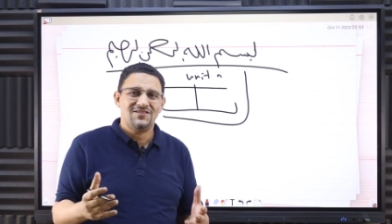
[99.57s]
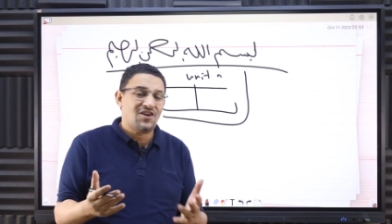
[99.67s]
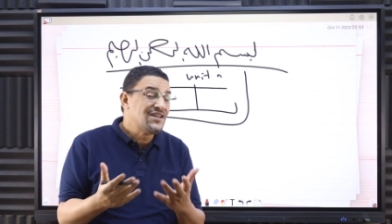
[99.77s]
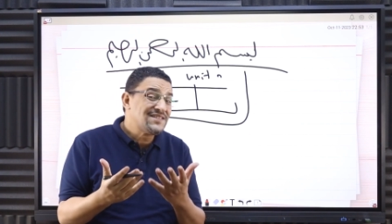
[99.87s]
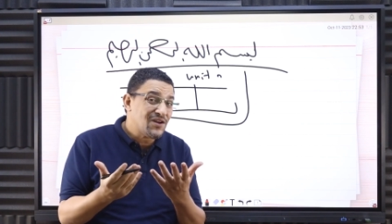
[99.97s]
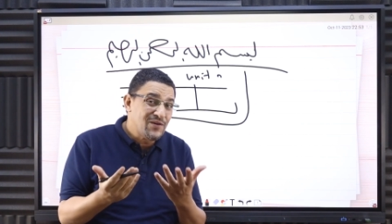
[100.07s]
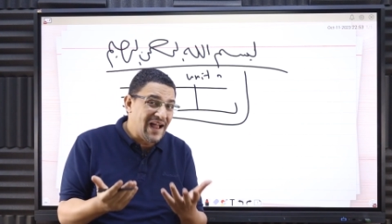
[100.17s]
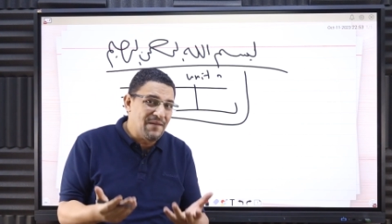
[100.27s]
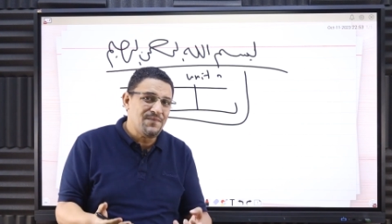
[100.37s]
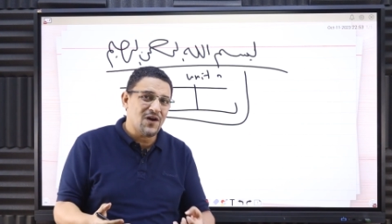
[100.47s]
انت راجل
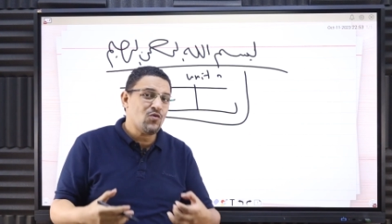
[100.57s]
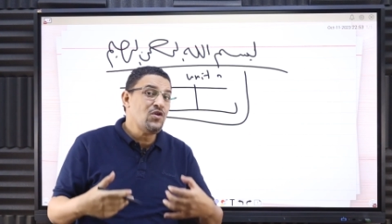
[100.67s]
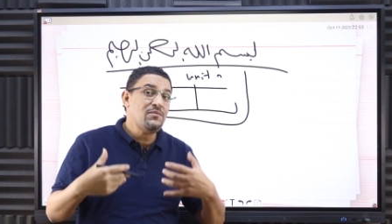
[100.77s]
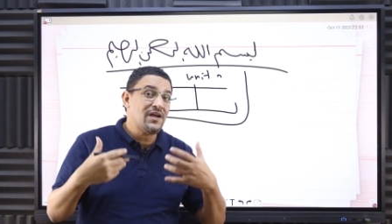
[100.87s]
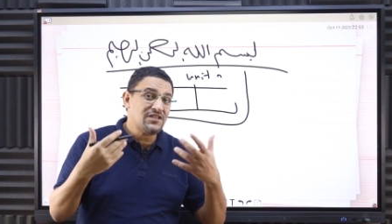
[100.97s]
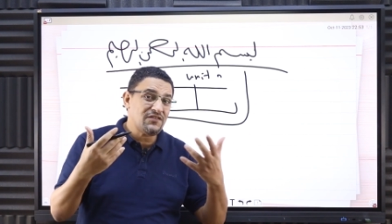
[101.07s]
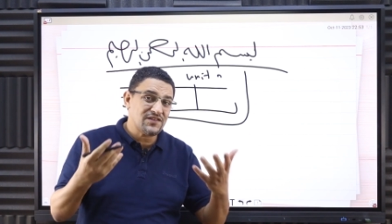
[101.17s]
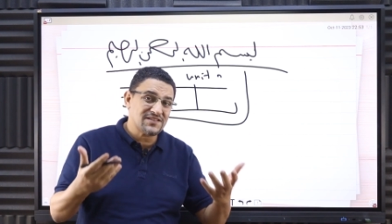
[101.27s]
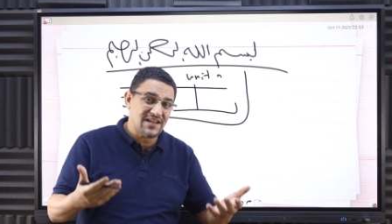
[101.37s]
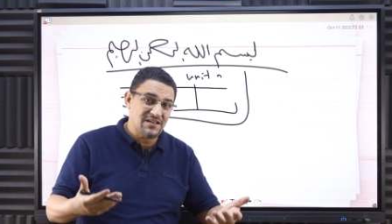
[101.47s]
ثانويه عامه كل ما
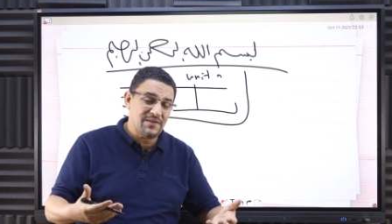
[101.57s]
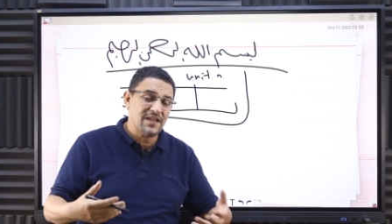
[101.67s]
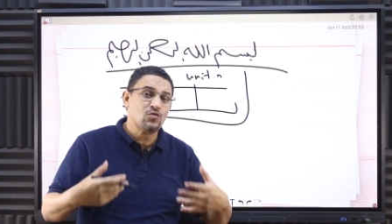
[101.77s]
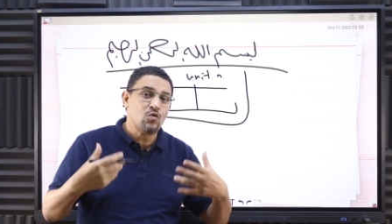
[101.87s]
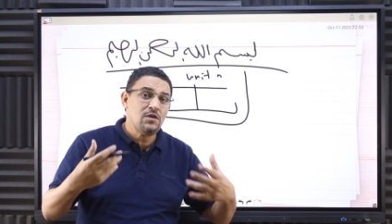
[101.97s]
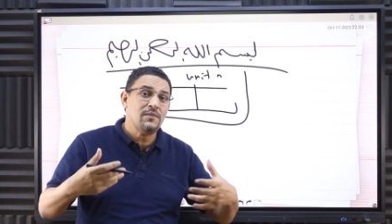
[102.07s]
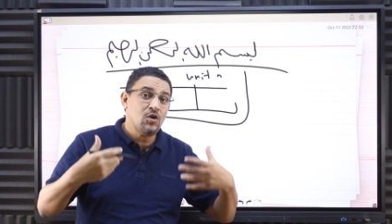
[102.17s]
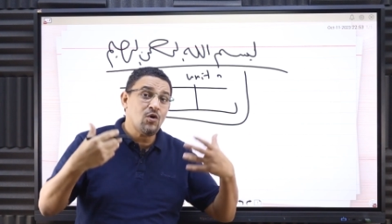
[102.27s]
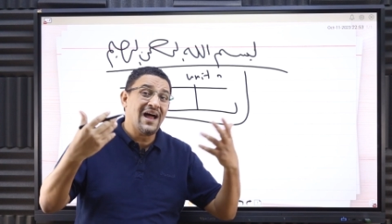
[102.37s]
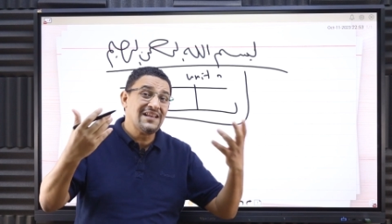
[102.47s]
هتحفظ كلمات كل ما
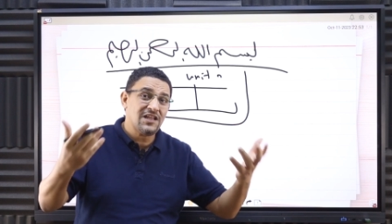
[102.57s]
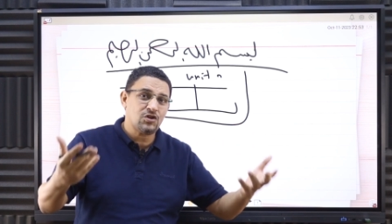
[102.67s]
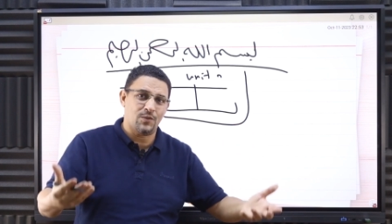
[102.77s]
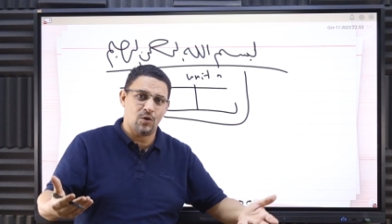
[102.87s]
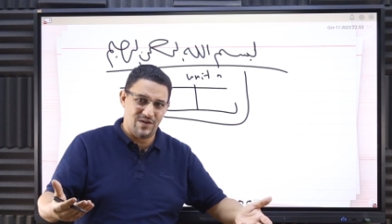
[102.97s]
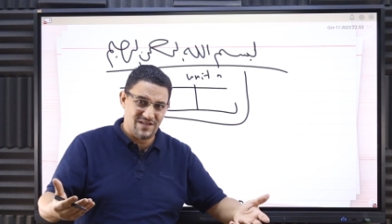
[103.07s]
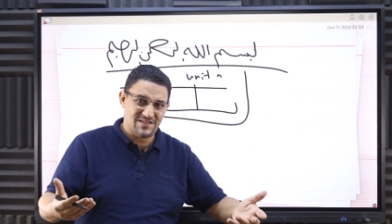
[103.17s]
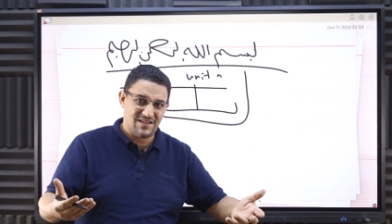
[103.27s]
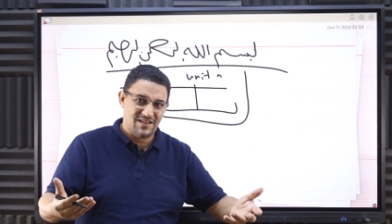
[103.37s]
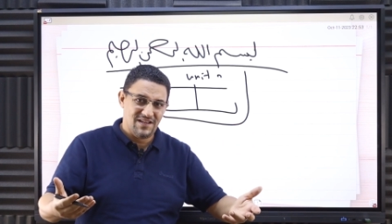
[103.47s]
اللغه عندك تبقى
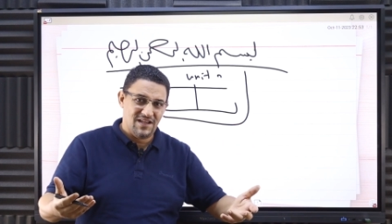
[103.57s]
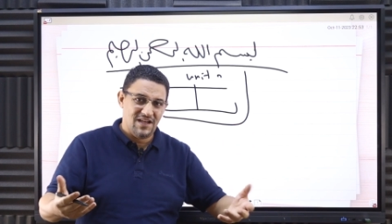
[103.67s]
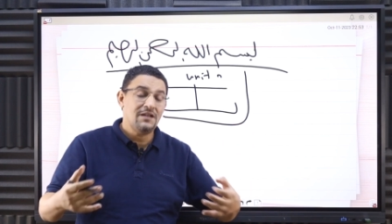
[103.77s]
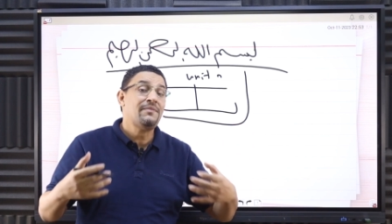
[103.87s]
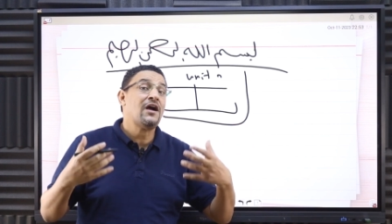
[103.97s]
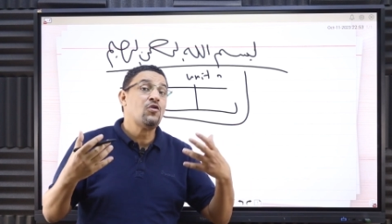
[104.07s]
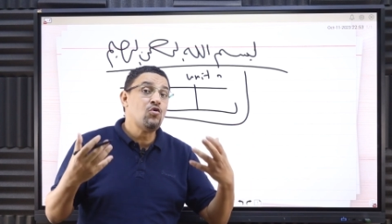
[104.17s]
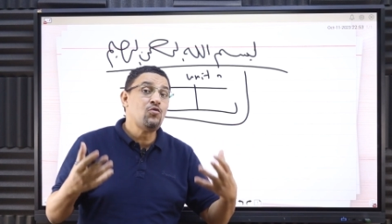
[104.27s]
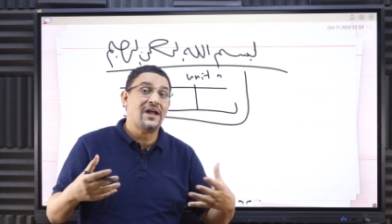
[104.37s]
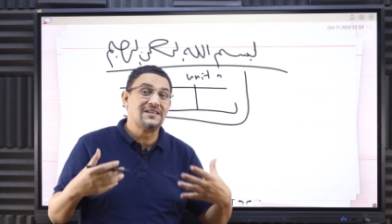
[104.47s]
كويسه الامتحان
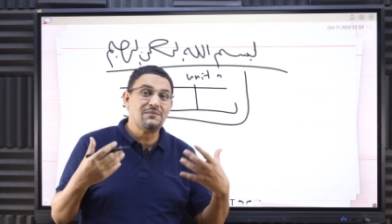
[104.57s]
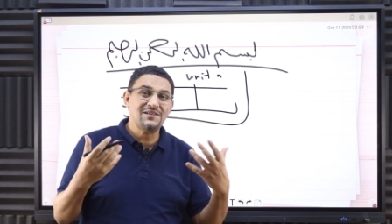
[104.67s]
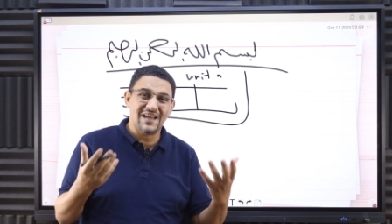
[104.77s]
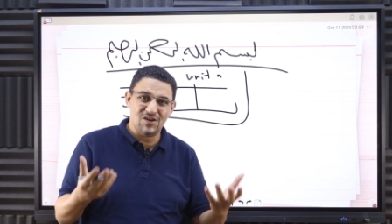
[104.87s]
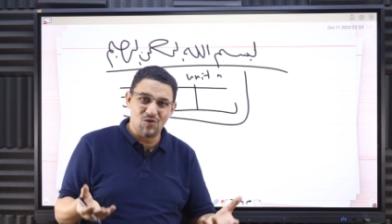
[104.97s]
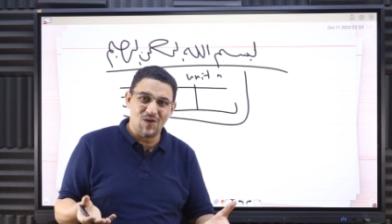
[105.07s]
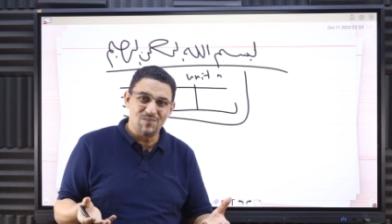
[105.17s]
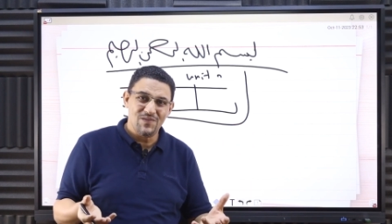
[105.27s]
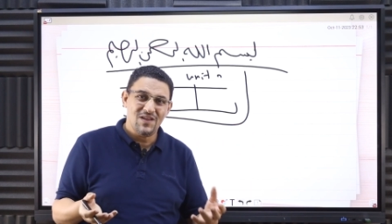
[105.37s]
كله بيعتمد على اللغه